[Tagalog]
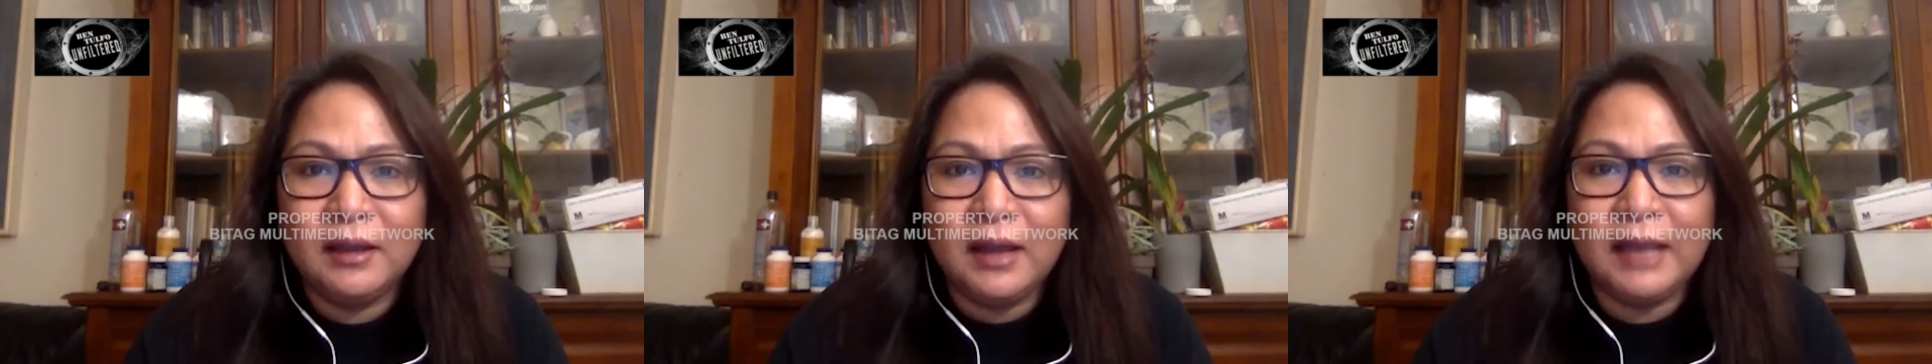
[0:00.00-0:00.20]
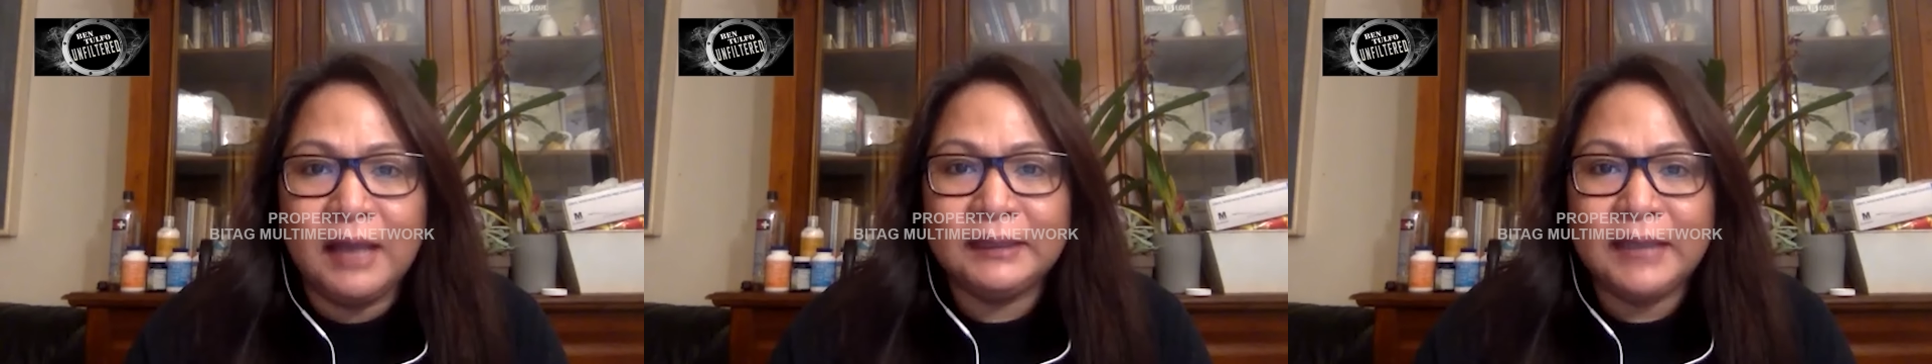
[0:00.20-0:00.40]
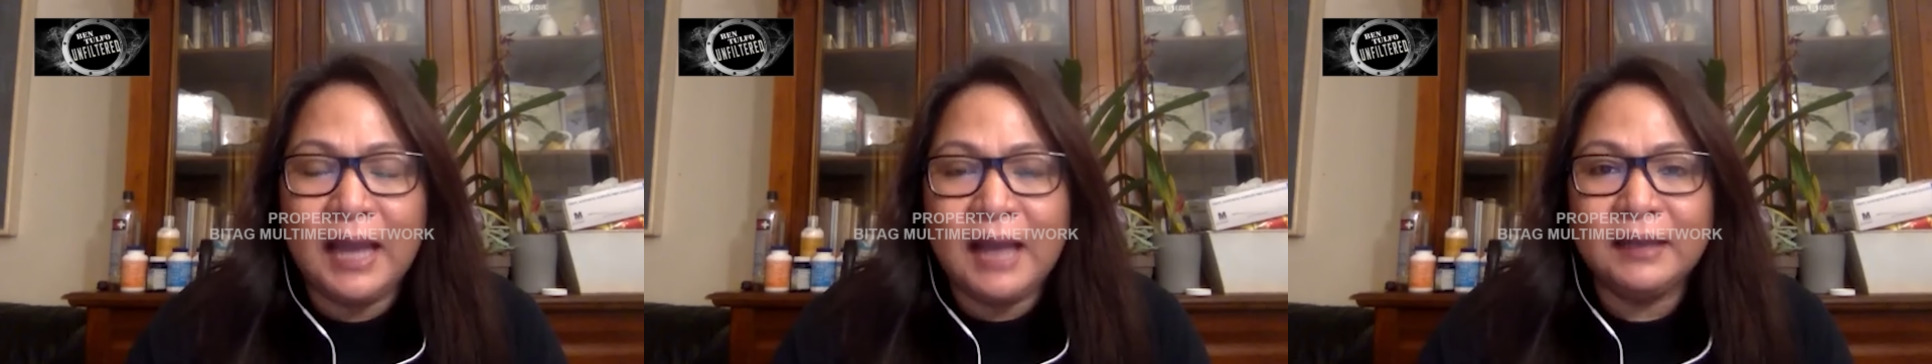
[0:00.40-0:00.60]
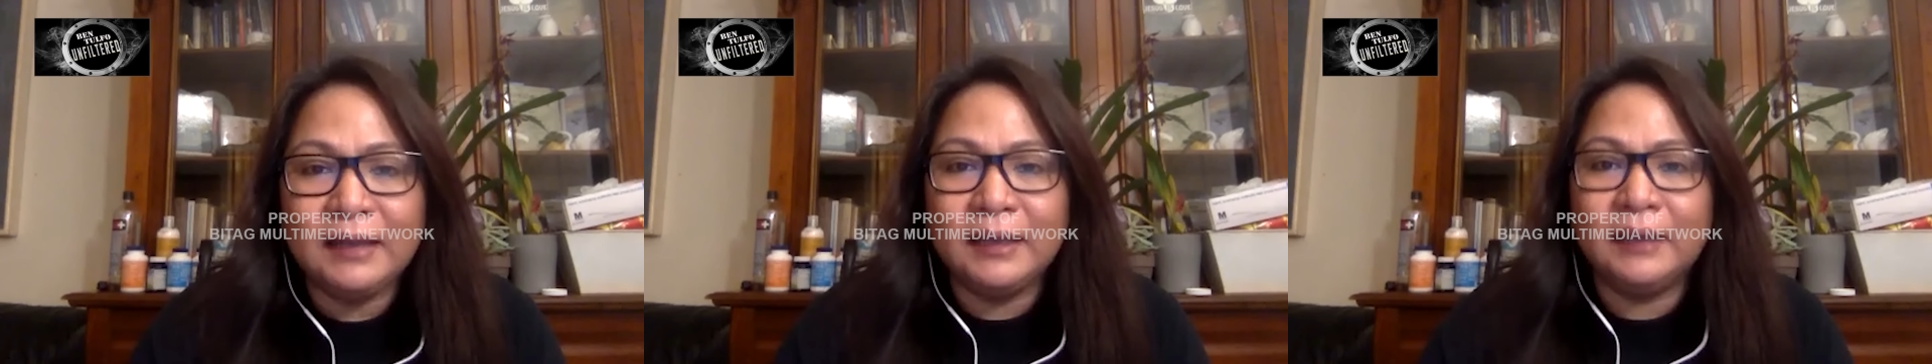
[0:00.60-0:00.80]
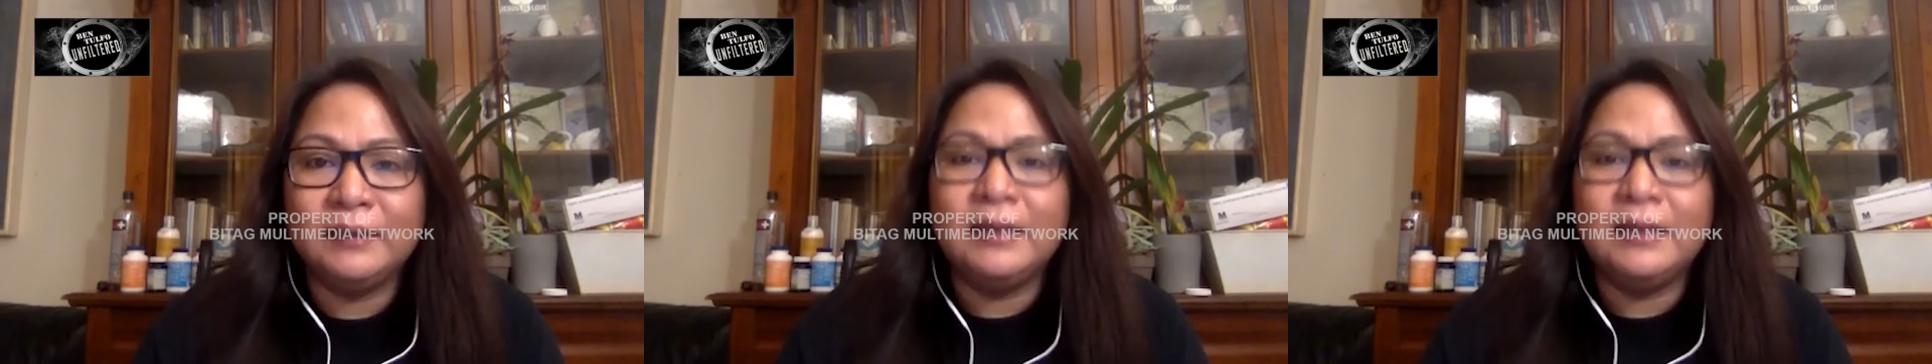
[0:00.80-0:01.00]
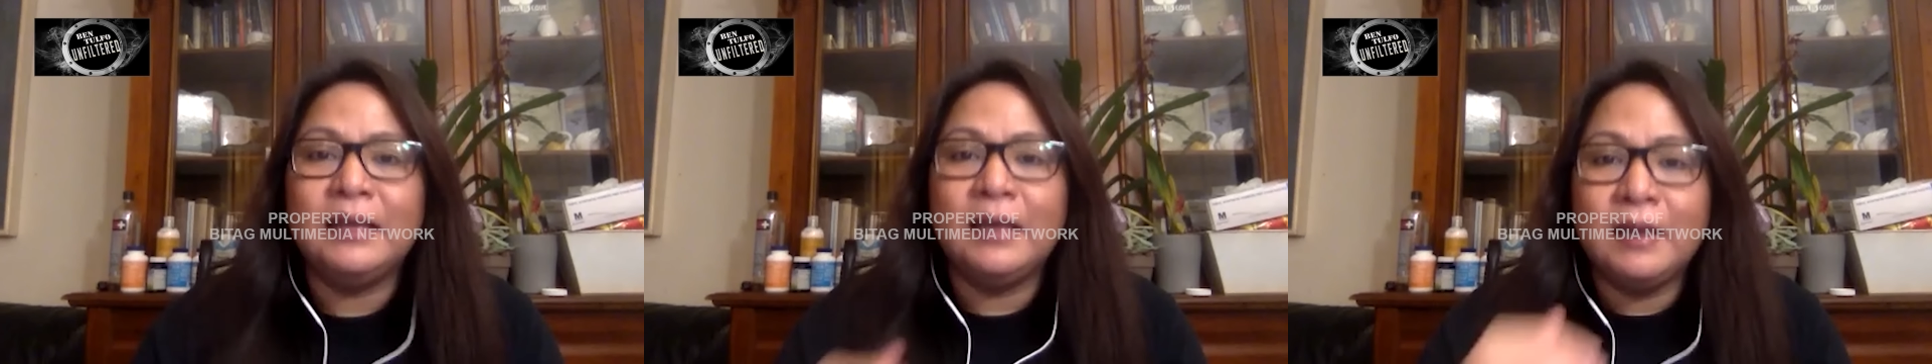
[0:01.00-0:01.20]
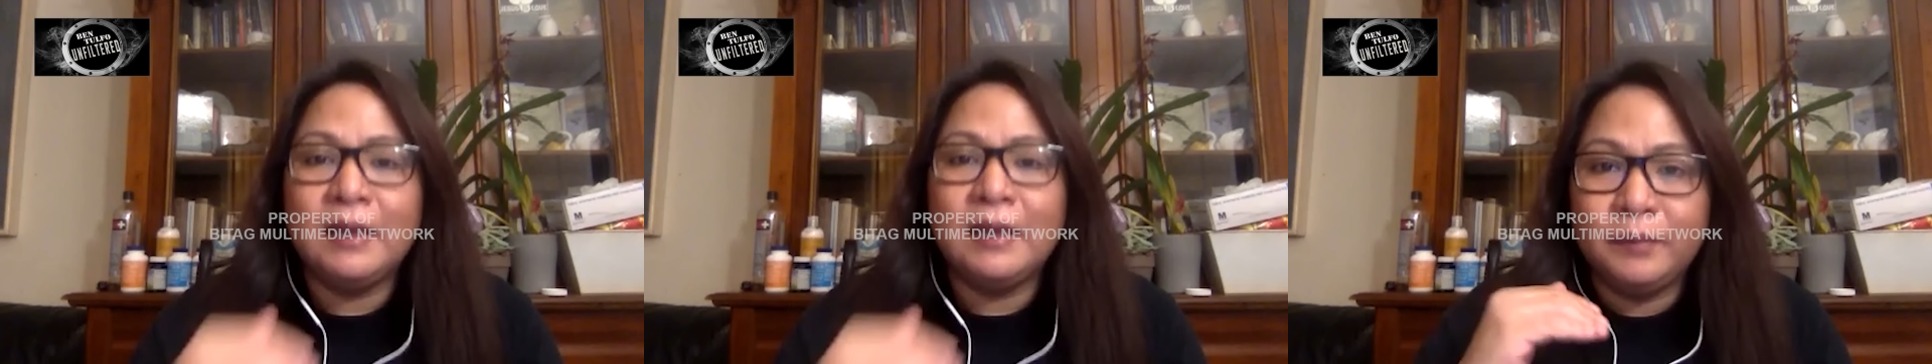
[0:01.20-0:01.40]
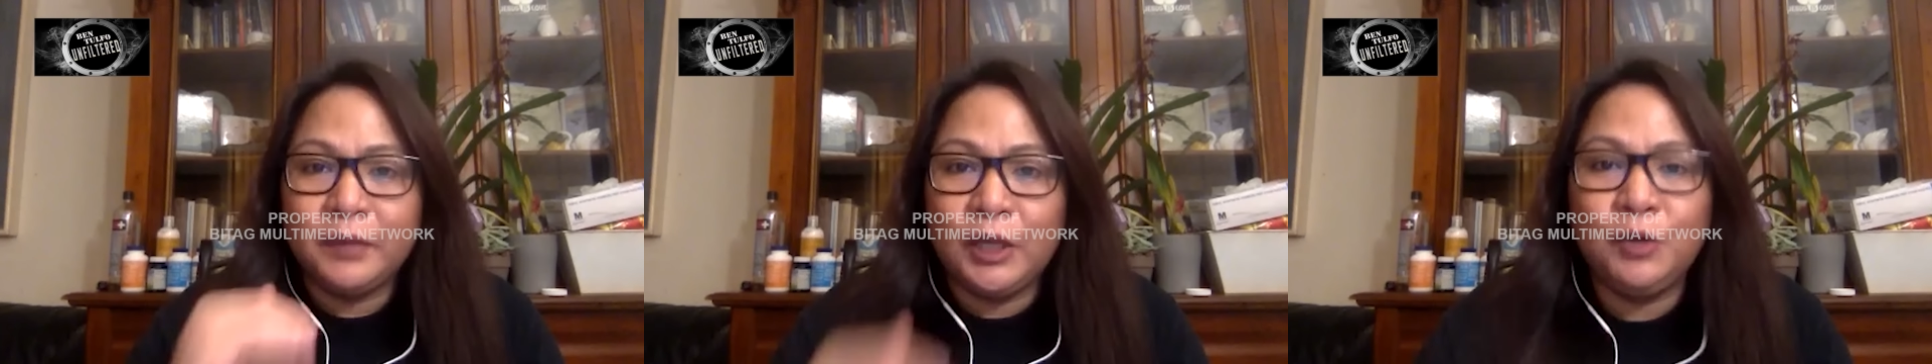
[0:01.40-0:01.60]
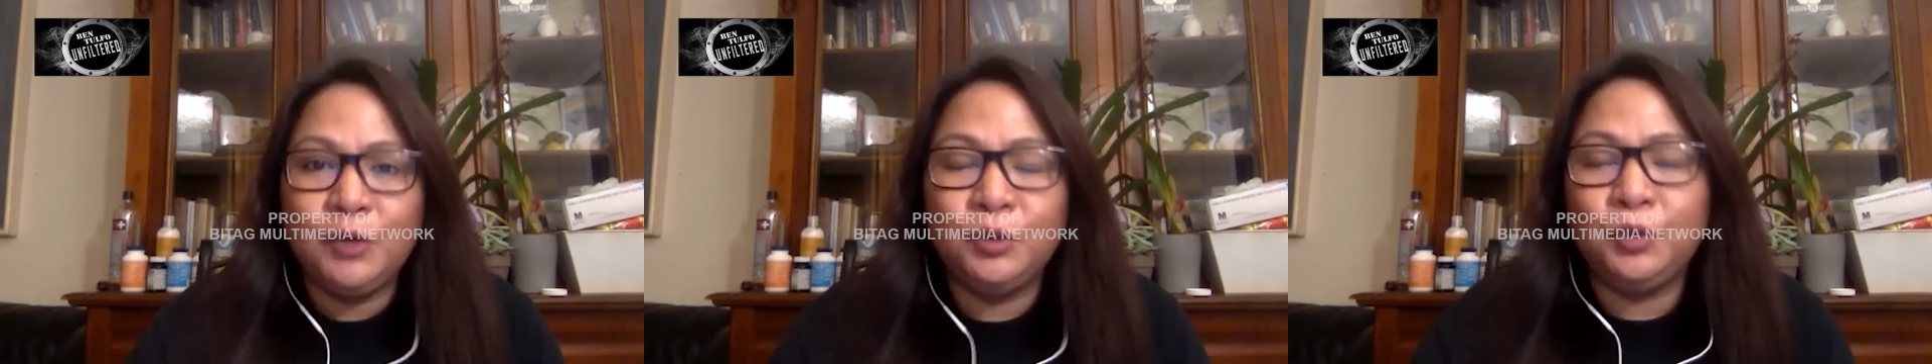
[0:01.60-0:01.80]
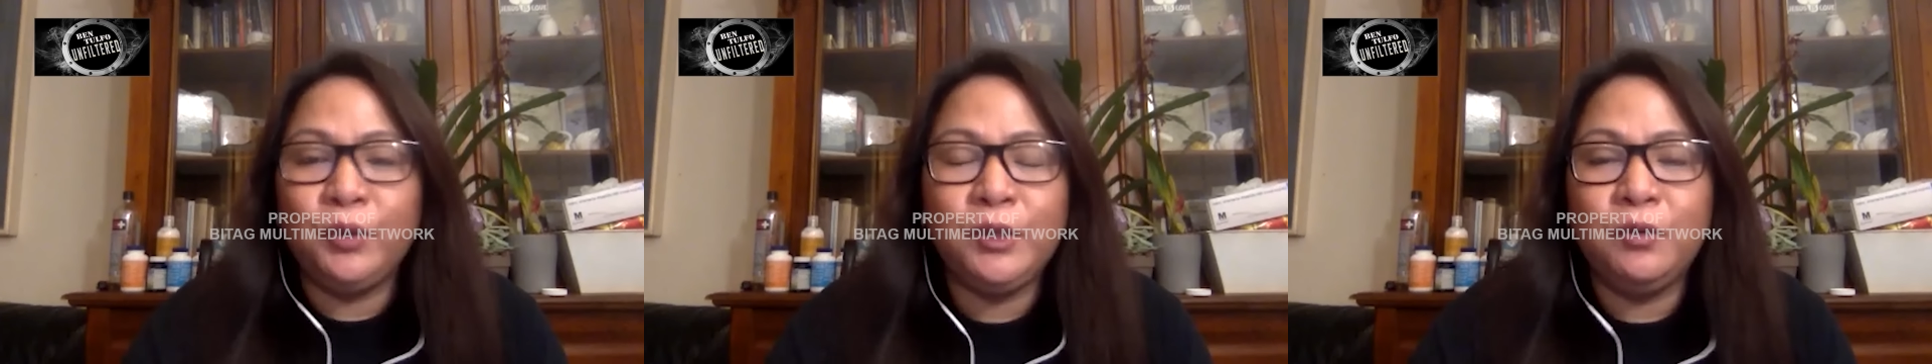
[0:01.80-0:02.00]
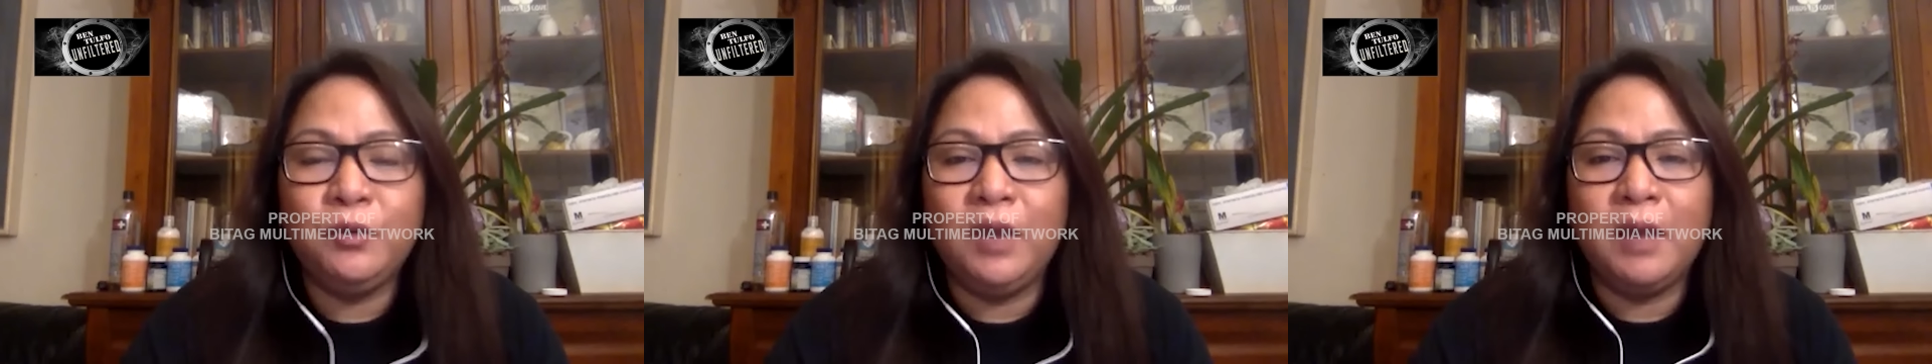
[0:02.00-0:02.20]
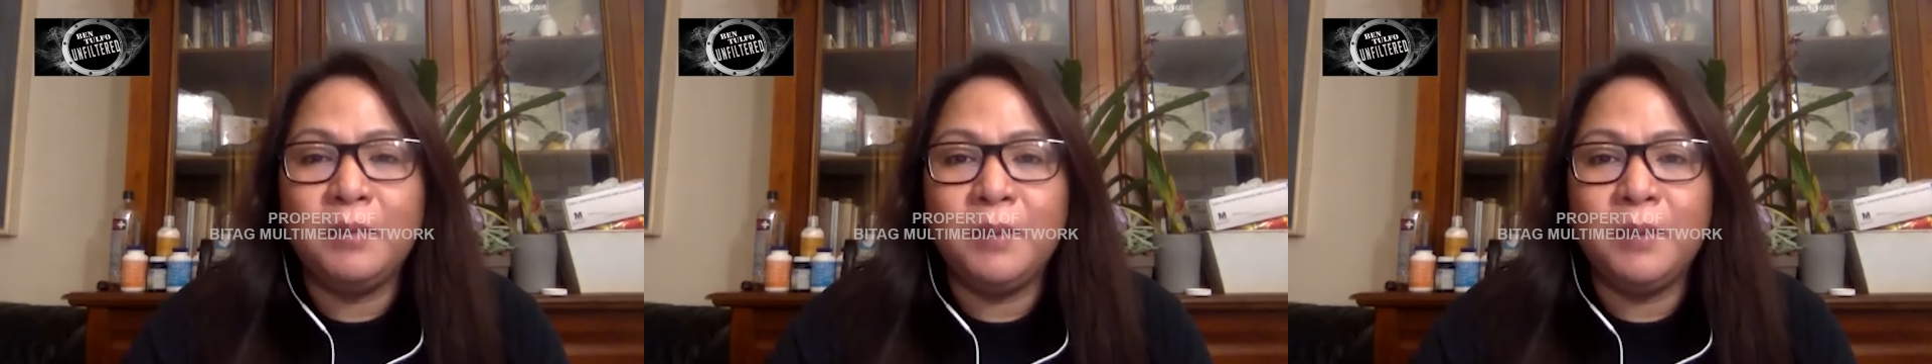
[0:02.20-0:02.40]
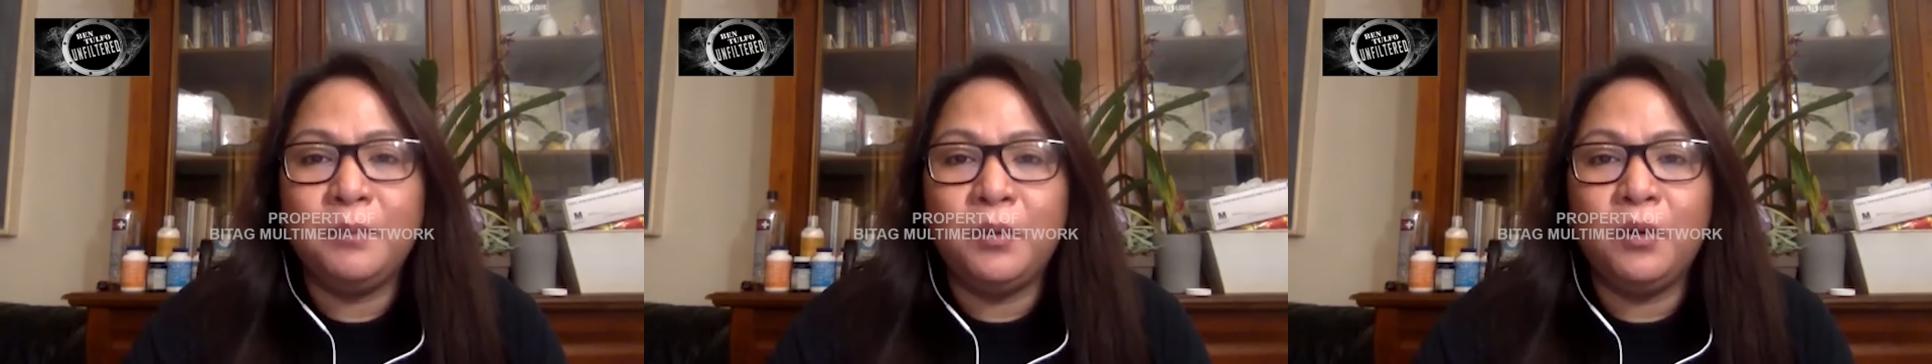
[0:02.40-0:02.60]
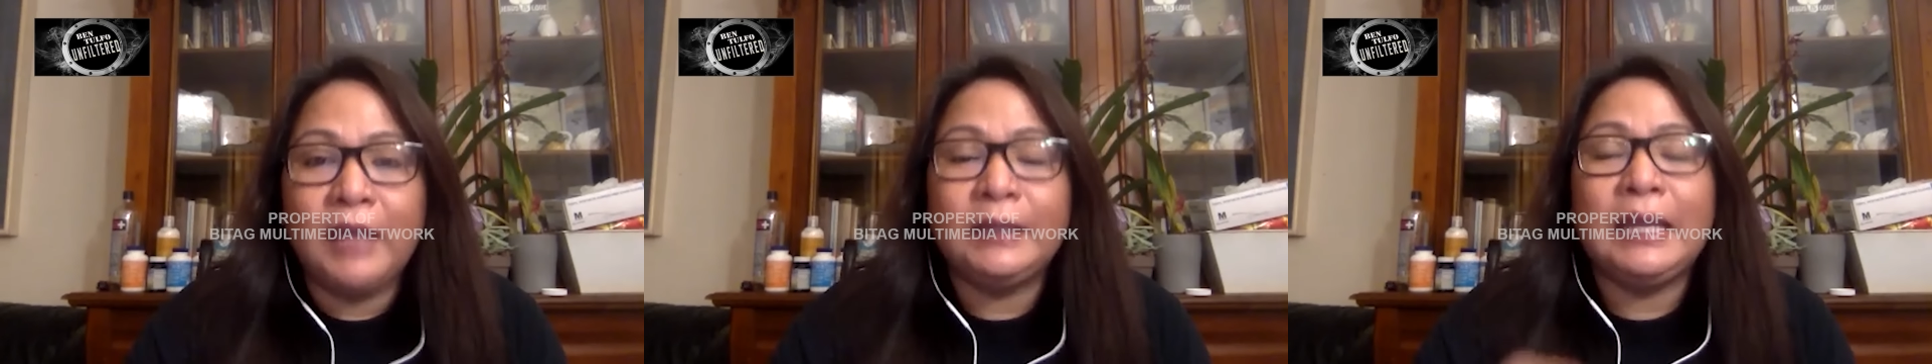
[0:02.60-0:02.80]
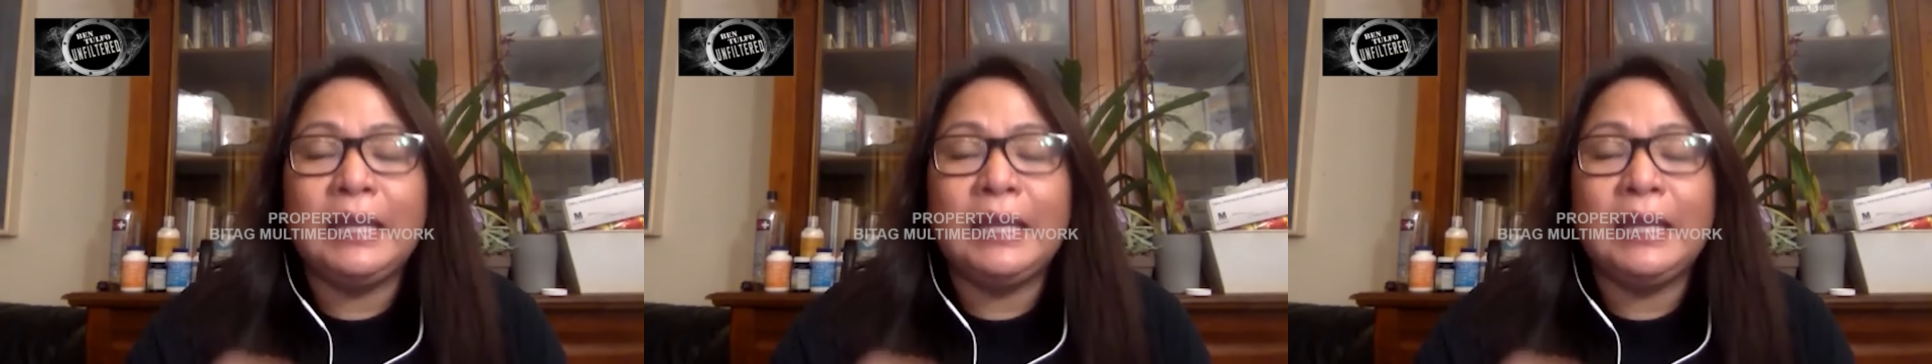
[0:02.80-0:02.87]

Ang sa akin, tinutuwid ko lamang po,